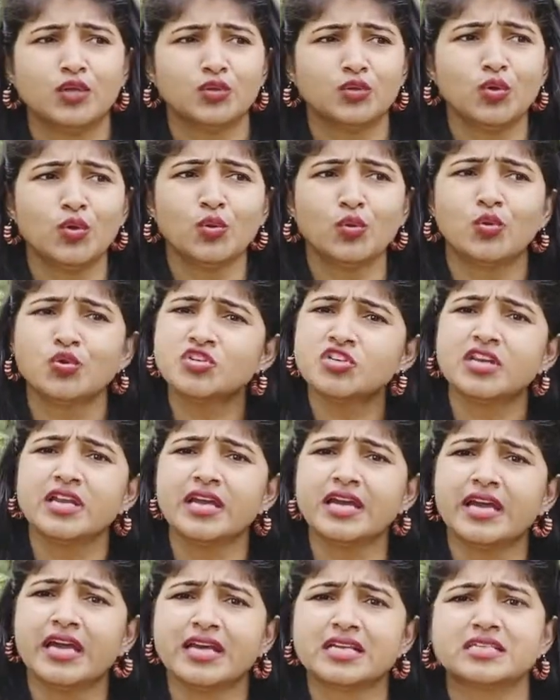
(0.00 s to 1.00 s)
तो कुछ
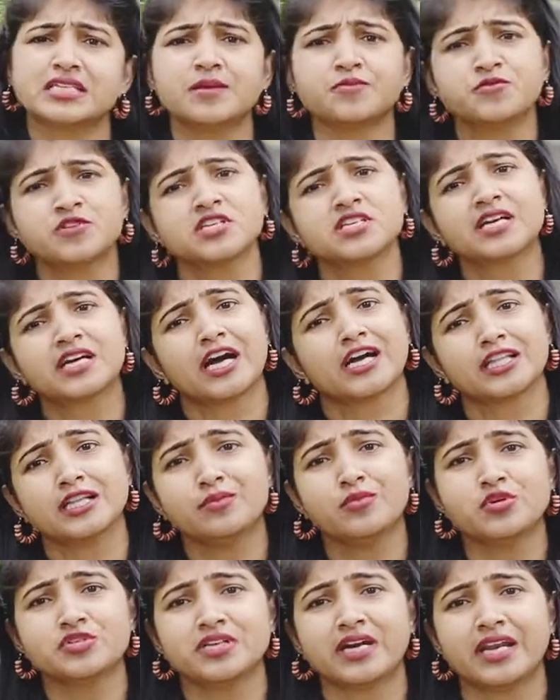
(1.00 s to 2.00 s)
नहीं है सब चीजें खत्म
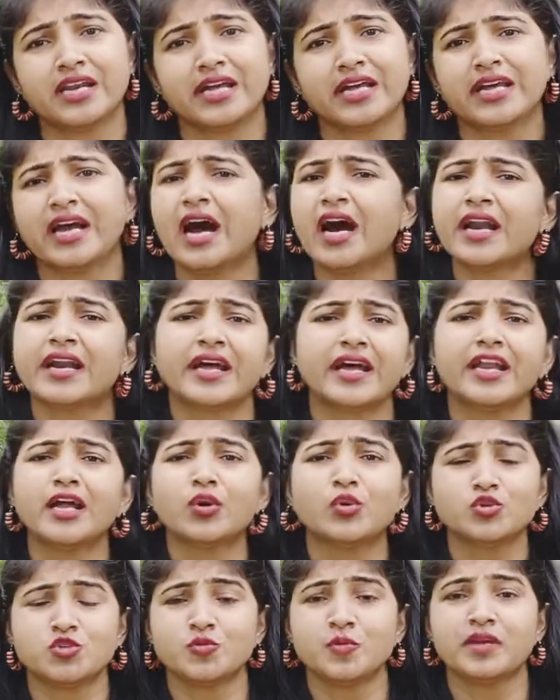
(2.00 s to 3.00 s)
हो जानी यहाँ रहना
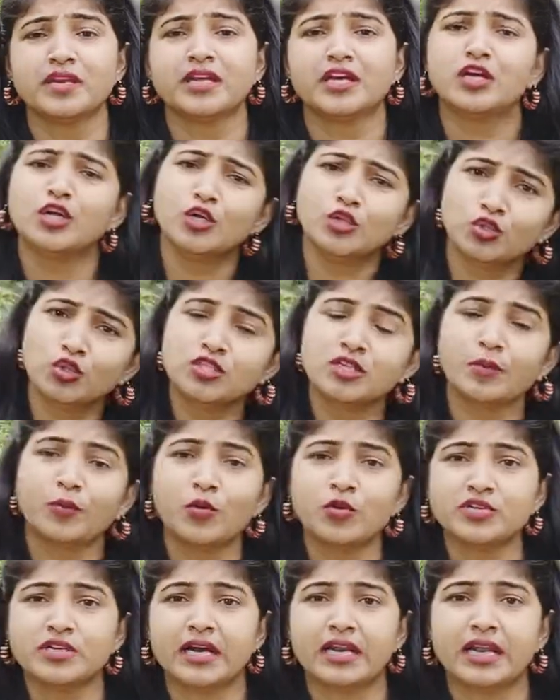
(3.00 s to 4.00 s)
कुछ भी नहीं तो
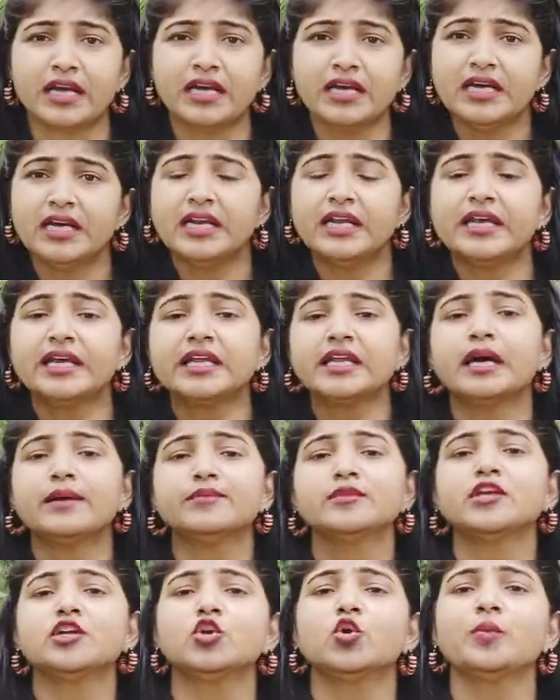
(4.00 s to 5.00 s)
सबको जाना है लेकिन हम
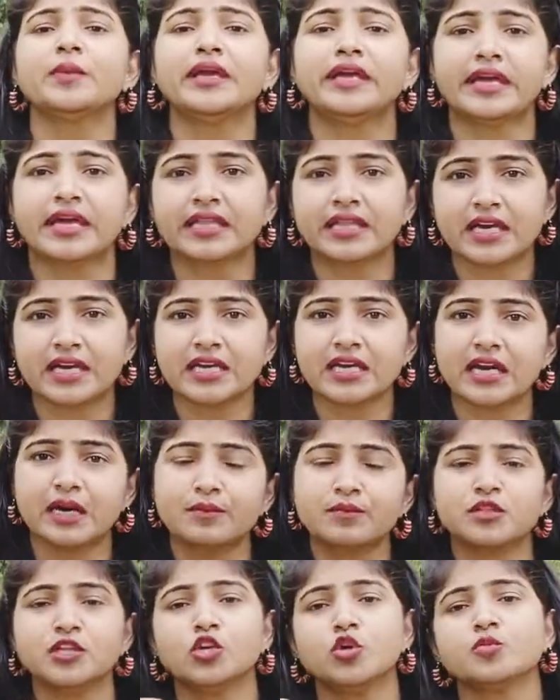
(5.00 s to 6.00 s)
तीनों में ये था कि हम
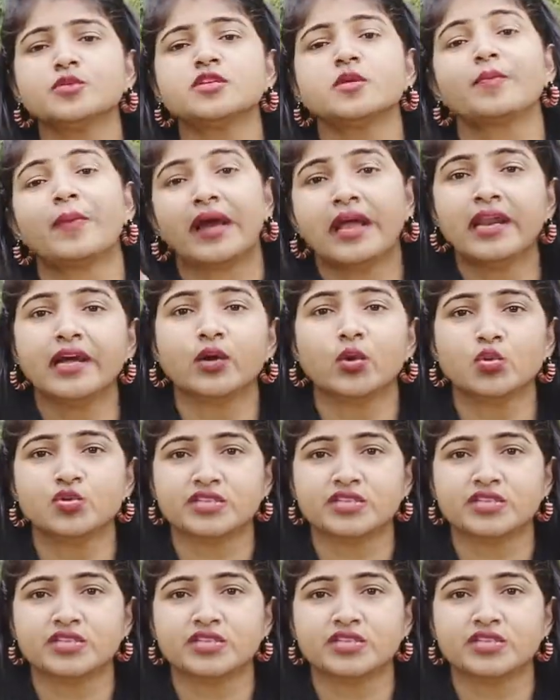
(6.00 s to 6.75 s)
तीनों में से पहले कौन